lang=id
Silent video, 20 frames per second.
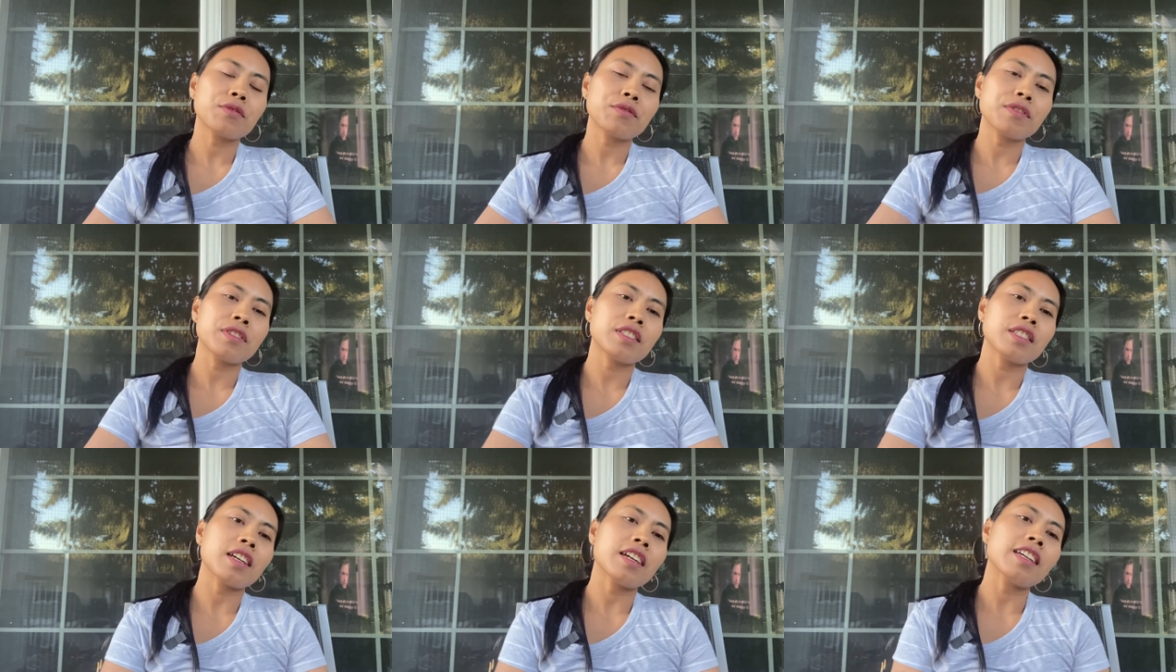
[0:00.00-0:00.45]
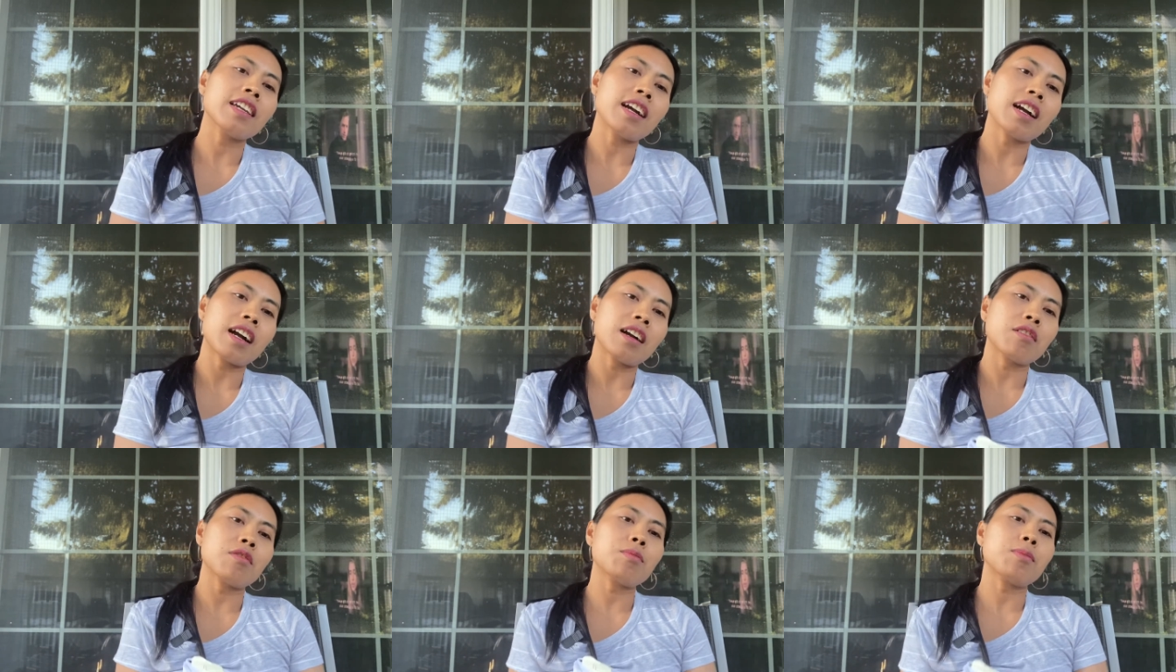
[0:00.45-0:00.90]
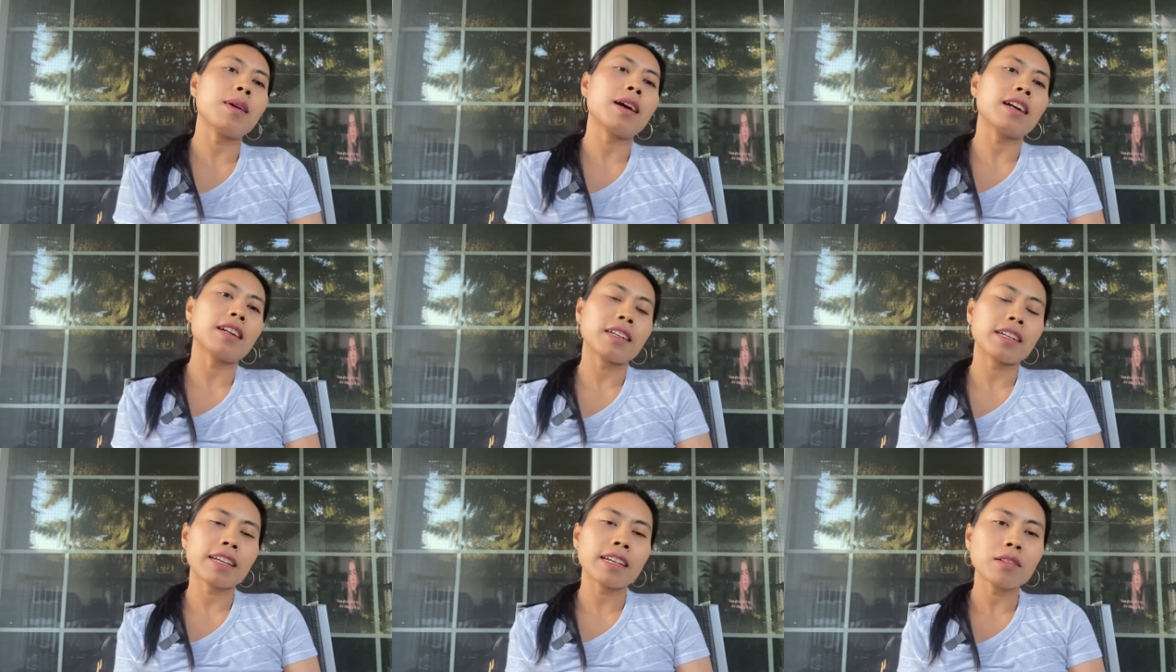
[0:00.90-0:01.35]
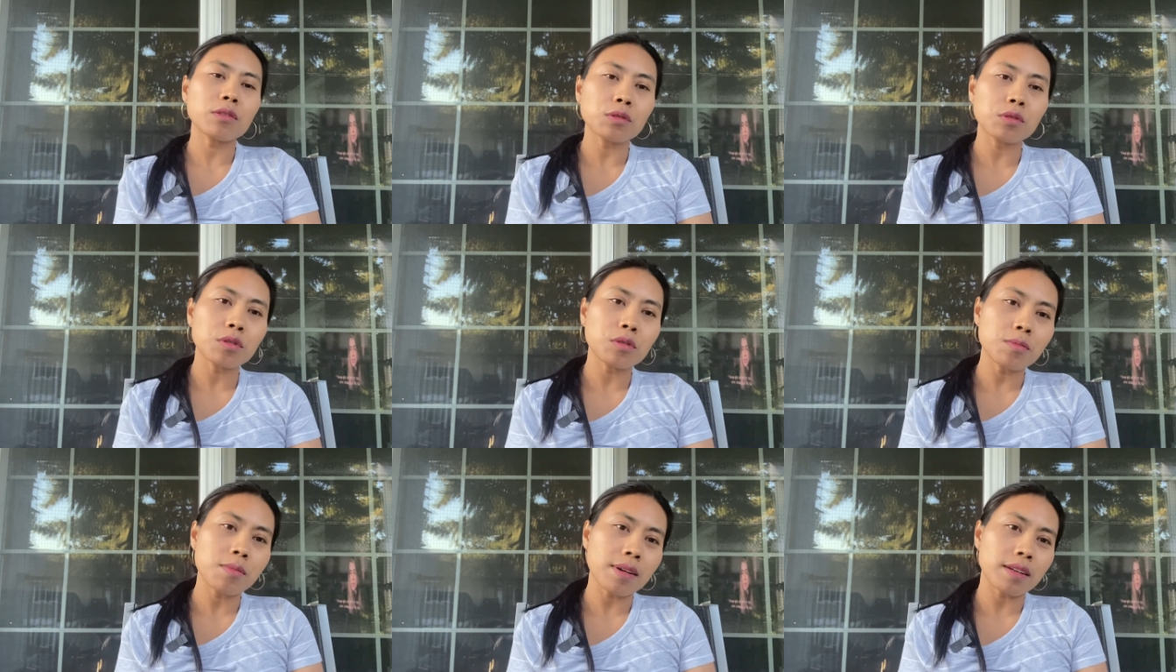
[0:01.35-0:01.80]
visa yang aku pakai
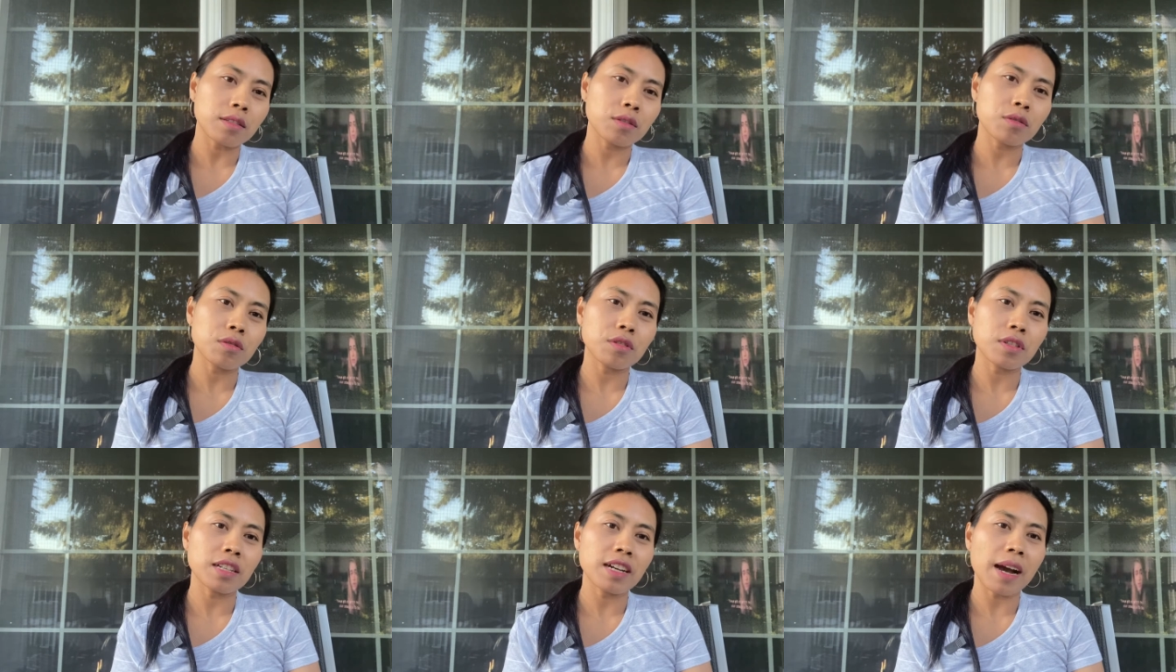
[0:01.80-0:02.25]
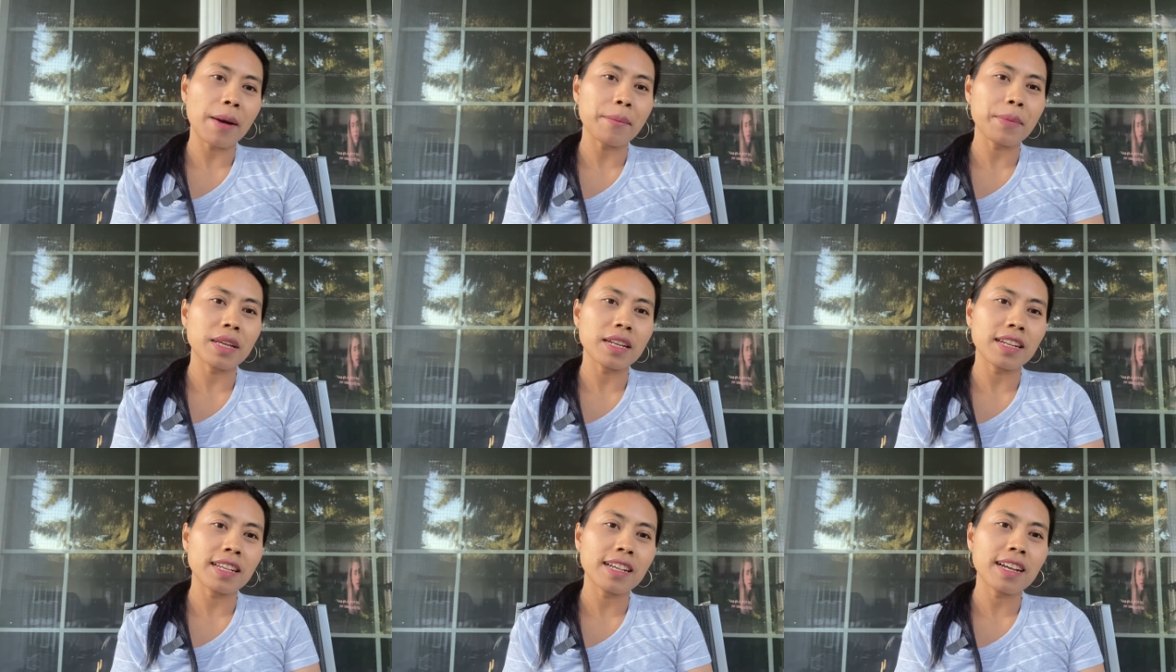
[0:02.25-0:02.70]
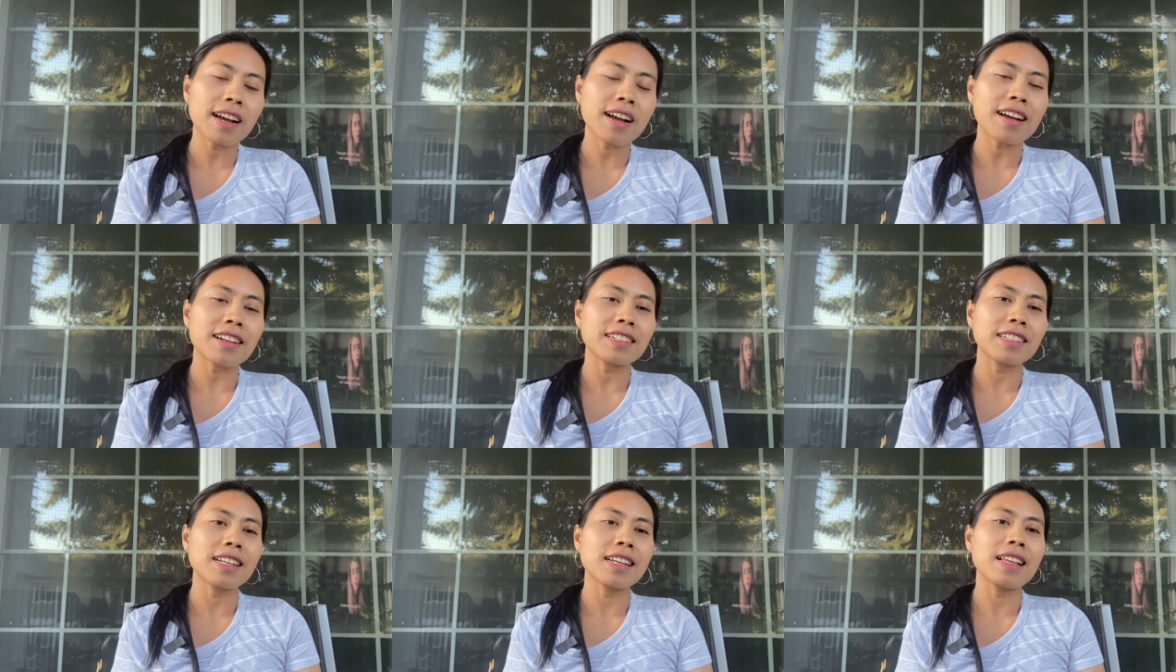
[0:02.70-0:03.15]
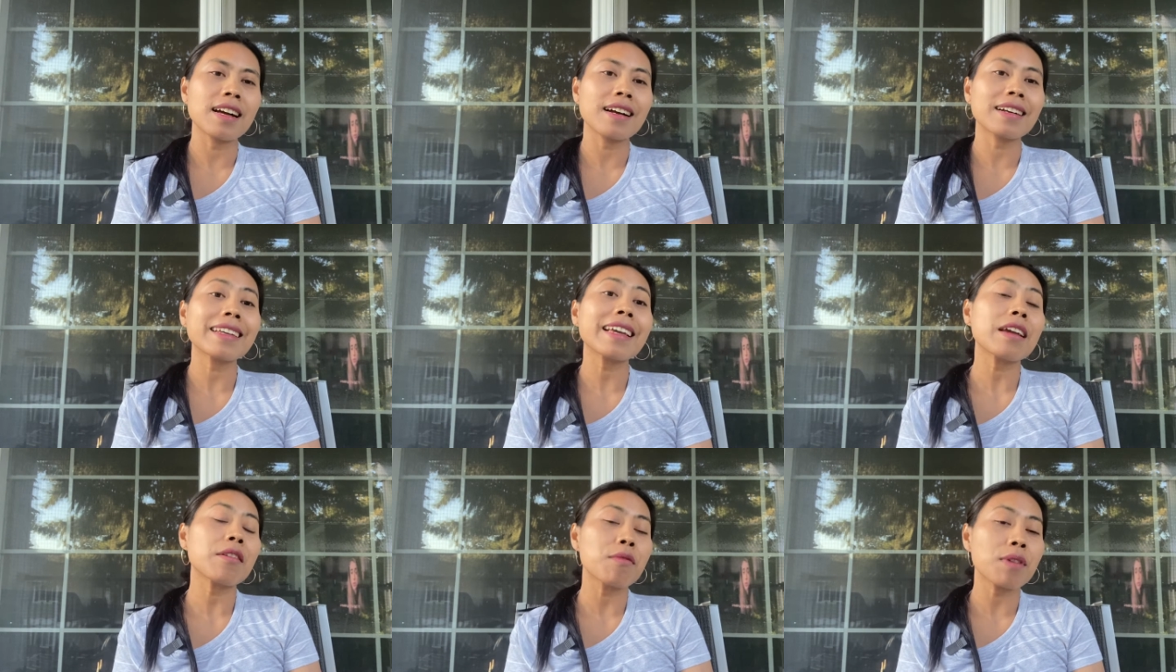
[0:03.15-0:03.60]
untuk masuk ke Amerika
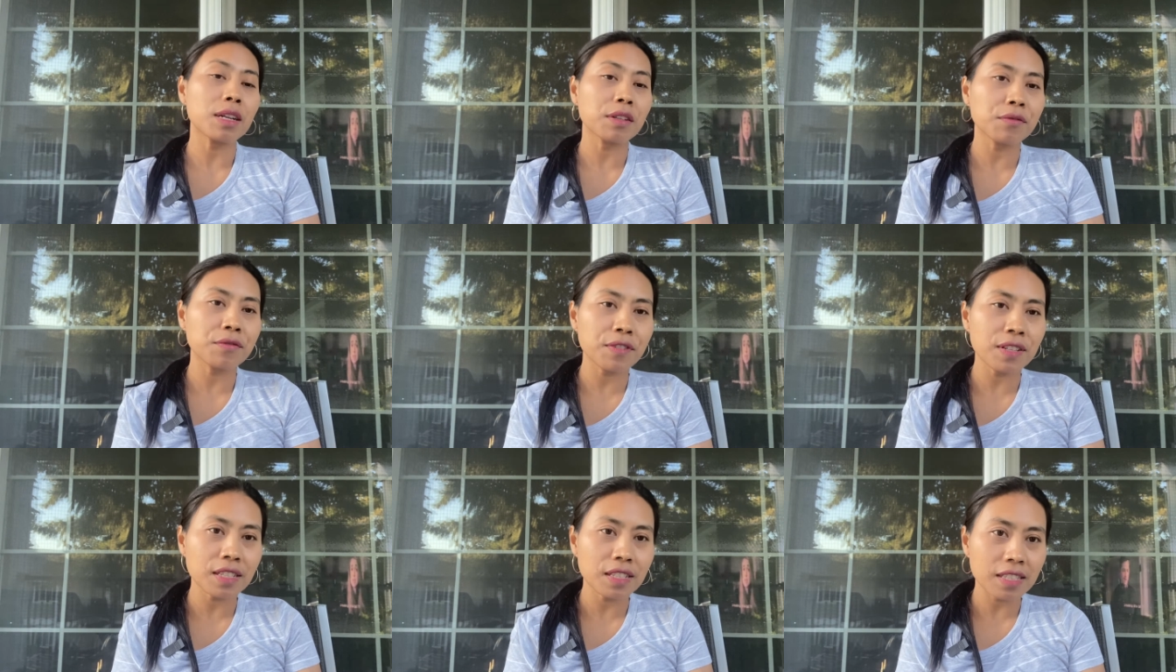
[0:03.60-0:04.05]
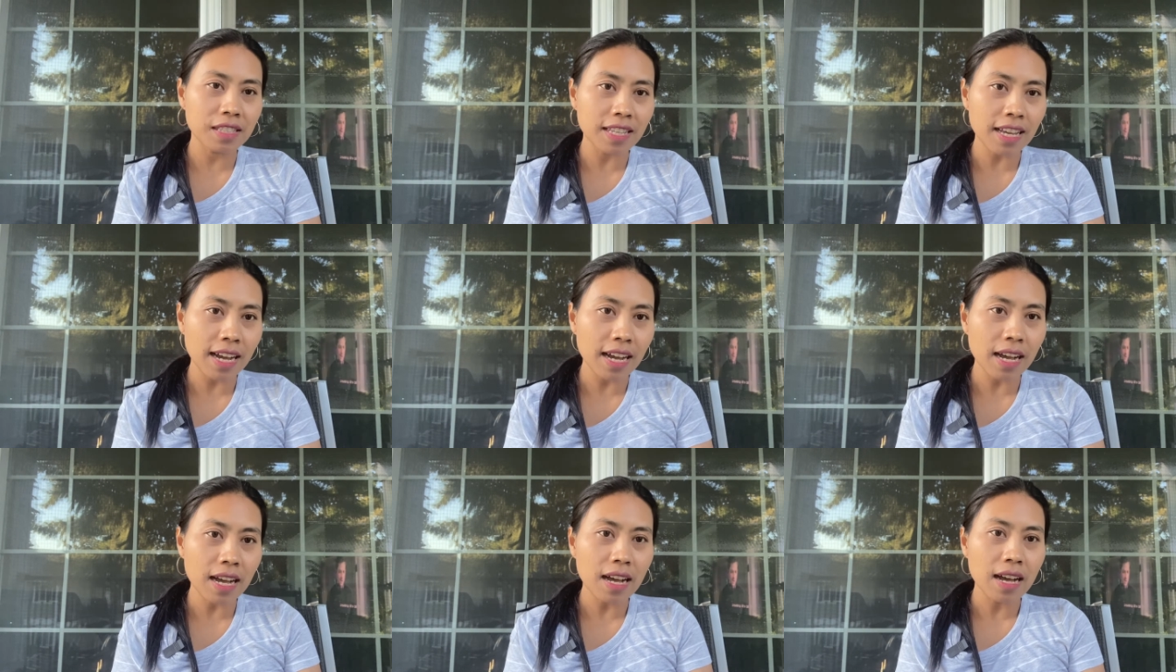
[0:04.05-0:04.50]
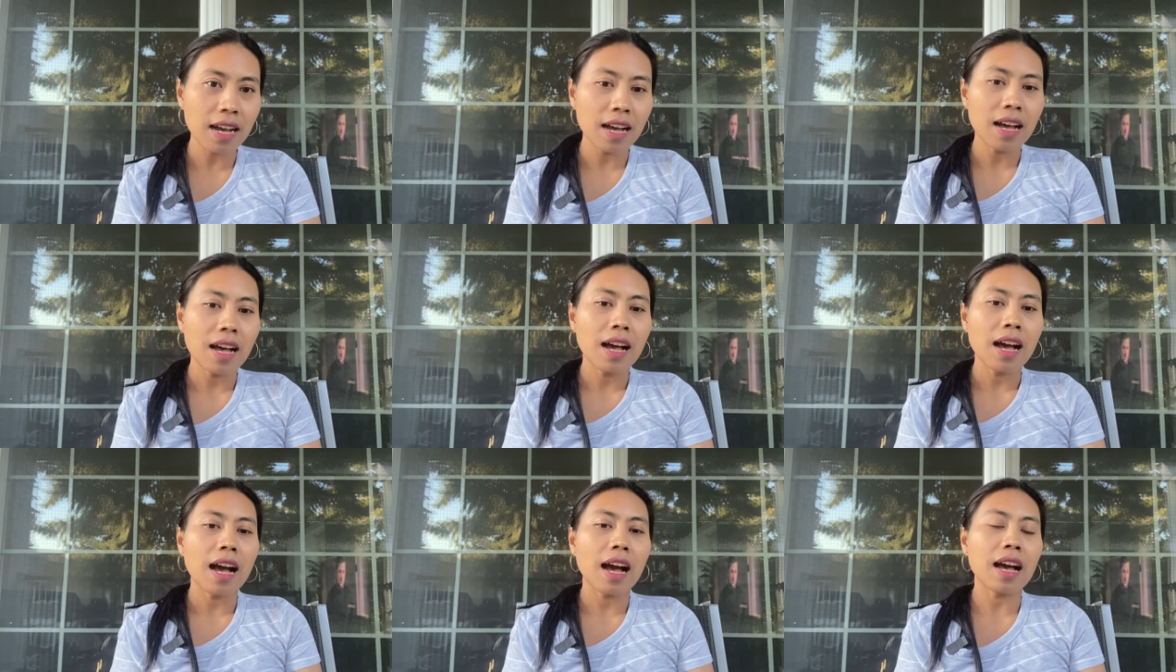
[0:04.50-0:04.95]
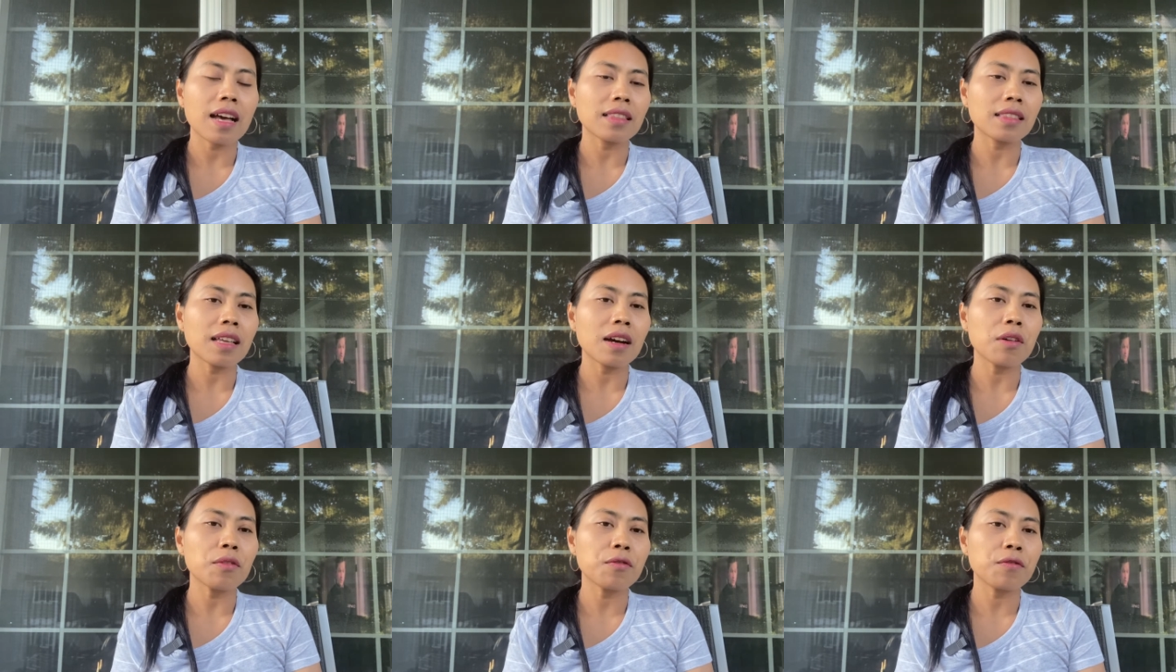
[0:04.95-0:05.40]
adalah K1 visa
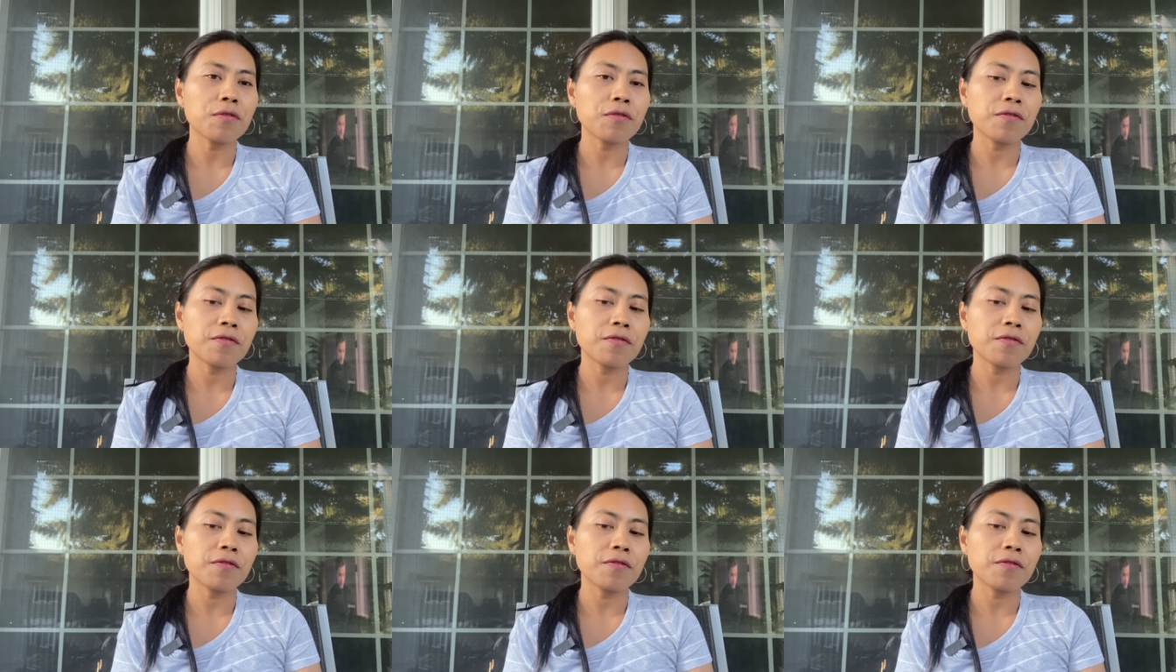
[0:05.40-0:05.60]
atau